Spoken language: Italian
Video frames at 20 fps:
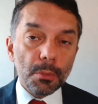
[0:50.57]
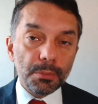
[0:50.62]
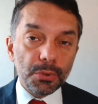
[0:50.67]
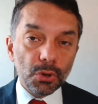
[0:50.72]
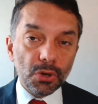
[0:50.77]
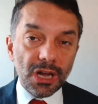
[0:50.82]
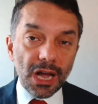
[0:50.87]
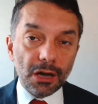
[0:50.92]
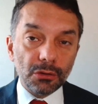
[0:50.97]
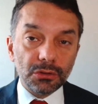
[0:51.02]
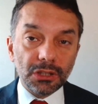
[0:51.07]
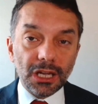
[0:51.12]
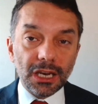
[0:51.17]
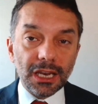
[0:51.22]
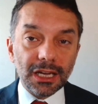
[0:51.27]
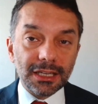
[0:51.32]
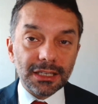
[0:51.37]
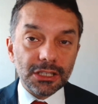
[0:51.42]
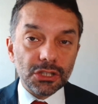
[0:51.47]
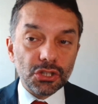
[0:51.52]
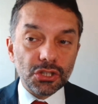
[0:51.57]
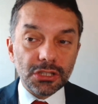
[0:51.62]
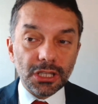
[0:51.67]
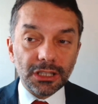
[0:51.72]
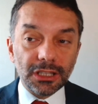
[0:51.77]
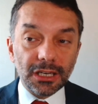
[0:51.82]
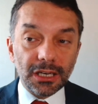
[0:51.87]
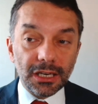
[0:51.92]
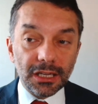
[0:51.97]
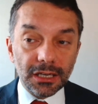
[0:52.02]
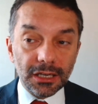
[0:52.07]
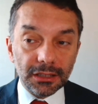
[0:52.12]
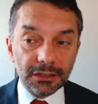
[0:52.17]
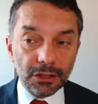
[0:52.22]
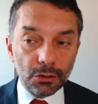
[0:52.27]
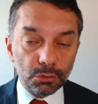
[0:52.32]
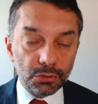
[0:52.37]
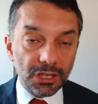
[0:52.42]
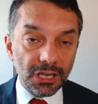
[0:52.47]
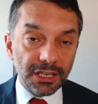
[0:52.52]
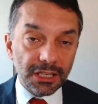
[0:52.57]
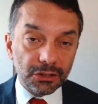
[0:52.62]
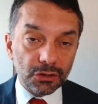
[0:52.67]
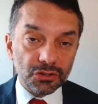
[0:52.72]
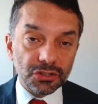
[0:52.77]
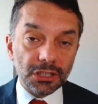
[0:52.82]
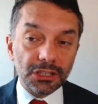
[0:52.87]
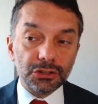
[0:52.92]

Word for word: Più cauta la crescita del, dell'utile netto,